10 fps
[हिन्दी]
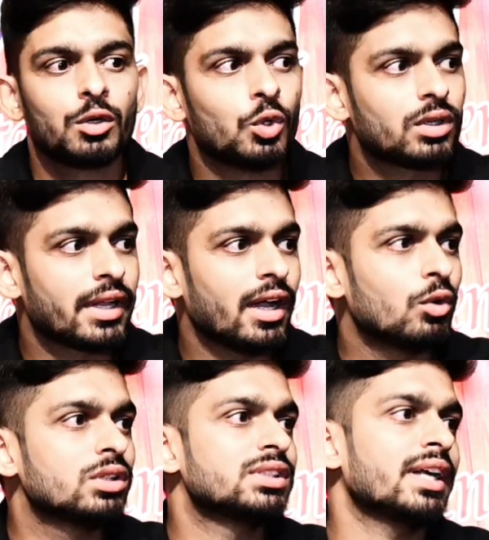टूटे
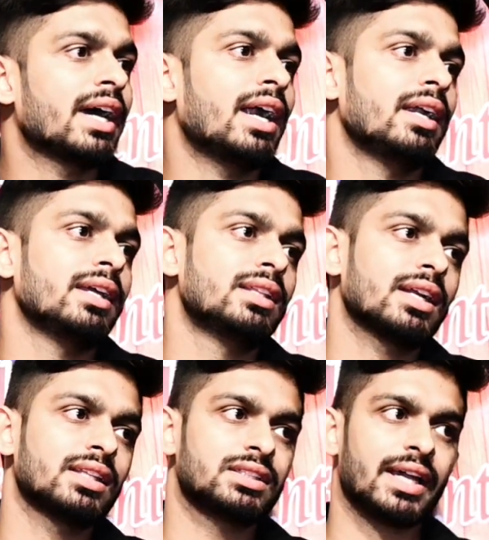उनसठ हड्डी
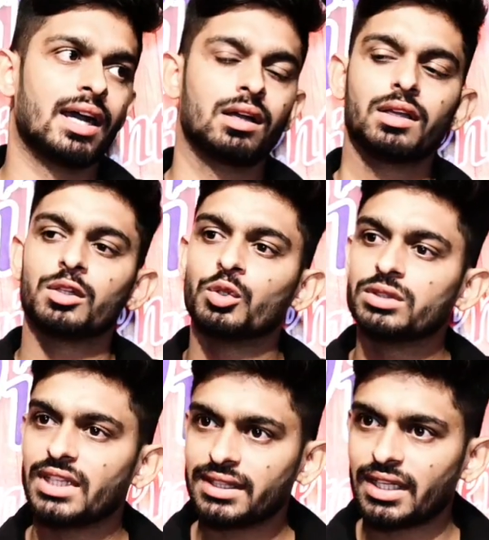दर्द सया तू
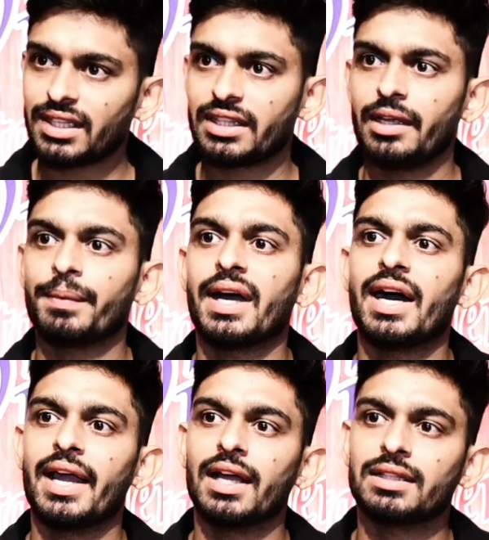जद धरती पर
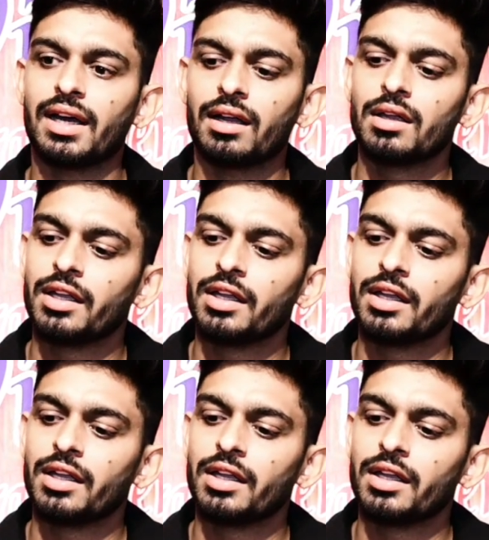आया था